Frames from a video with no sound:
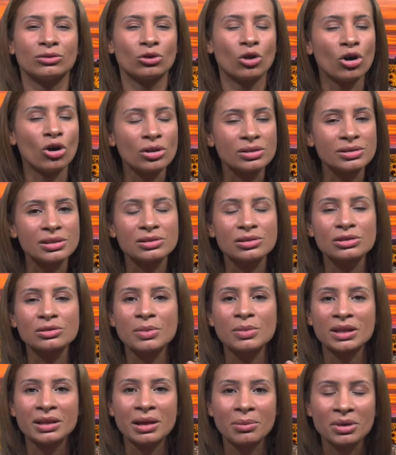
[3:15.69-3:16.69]
Todos esos
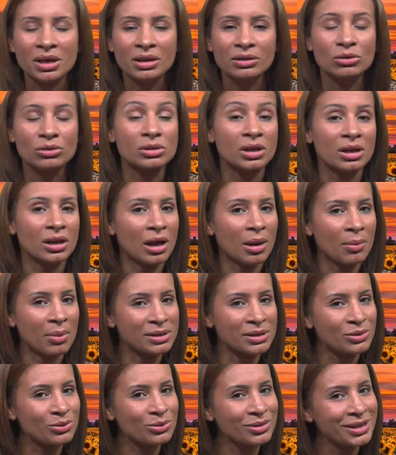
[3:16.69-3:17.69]
mandamientos, que nada
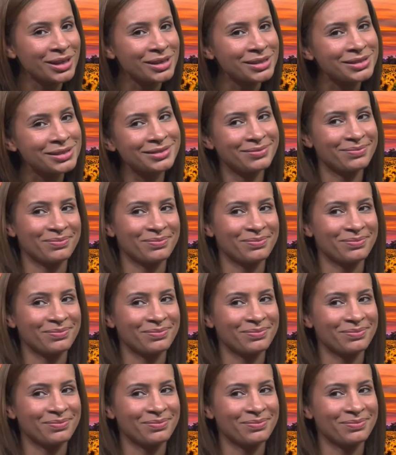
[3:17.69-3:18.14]
más son diez,